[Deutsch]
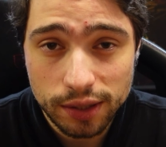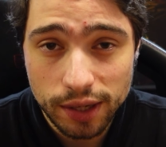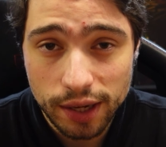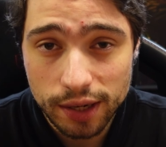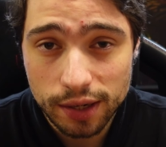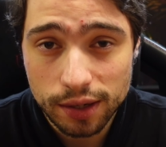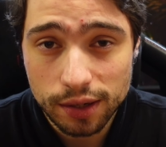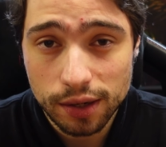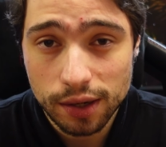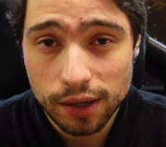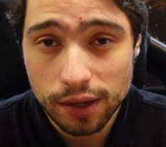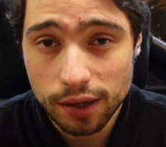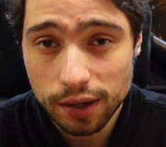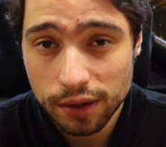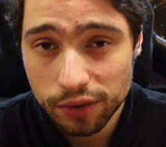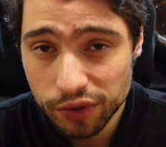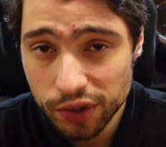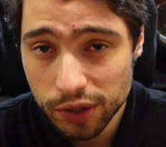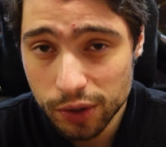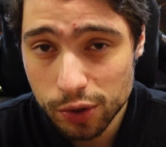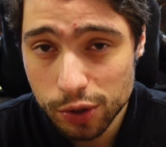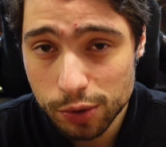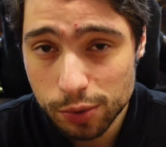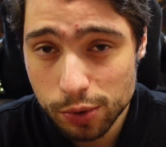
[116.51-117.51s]
denn
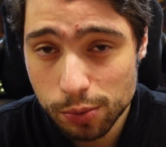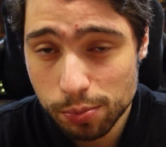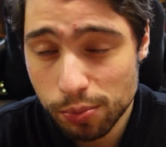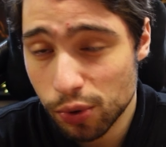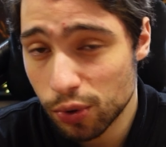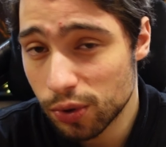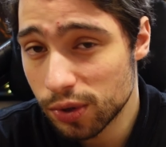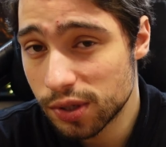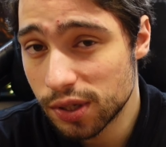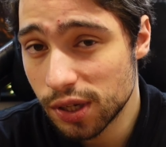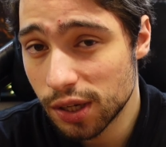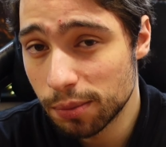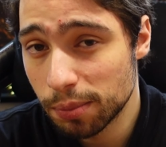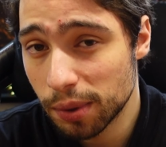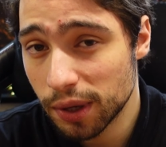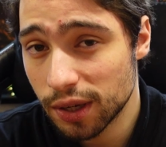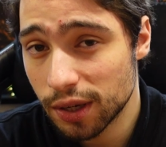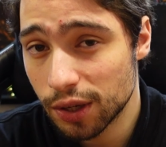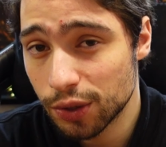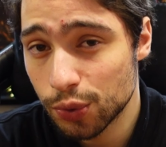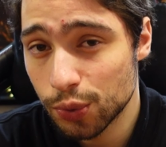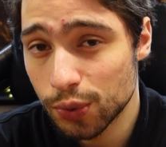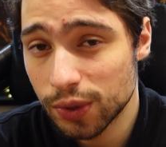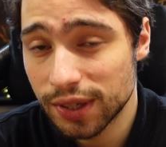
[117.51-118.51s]
Videos zu produzieren bringt
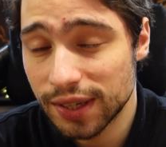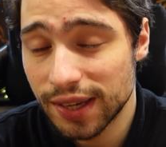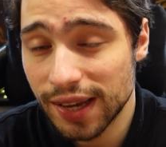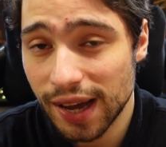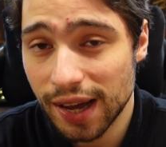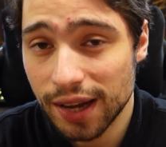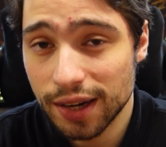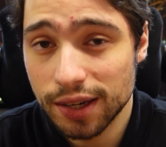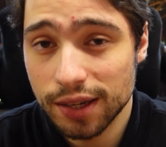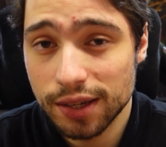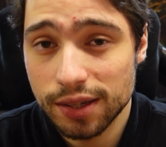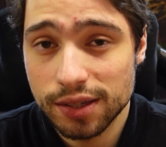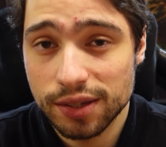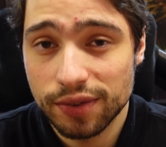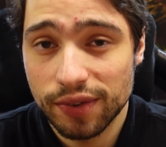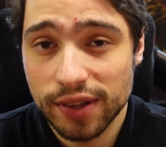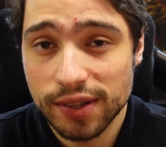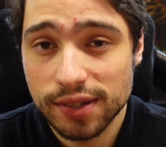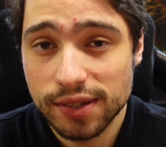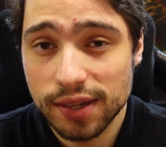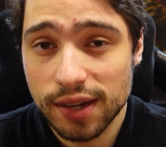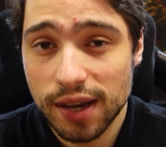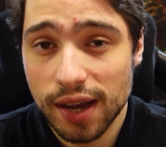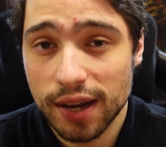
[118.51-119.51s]
natürlich gar nichts,
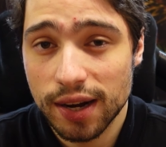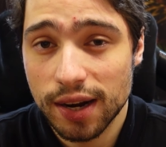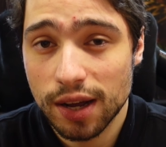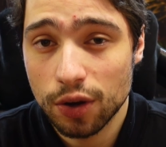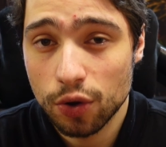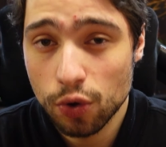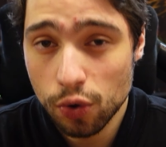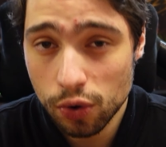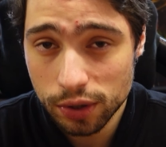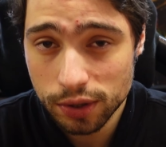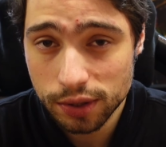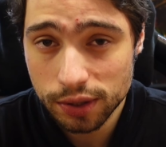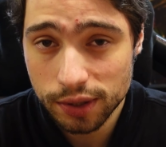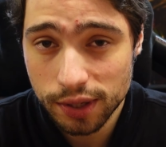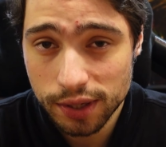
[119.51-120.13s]
wenn sie keiner guckt.